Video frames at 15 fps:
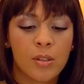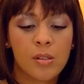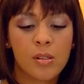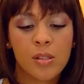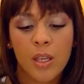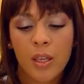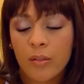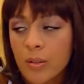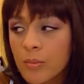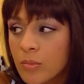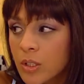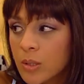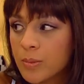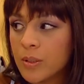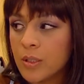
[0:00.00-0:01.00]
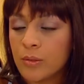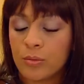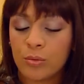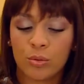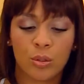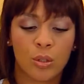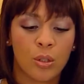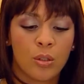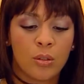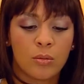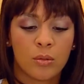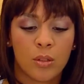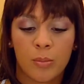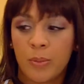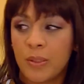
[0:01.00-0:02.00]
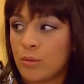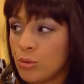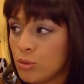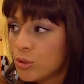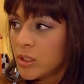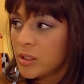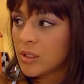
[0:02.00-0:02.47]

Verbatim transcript: Sevdim tabii Yavuz. E, Betüş de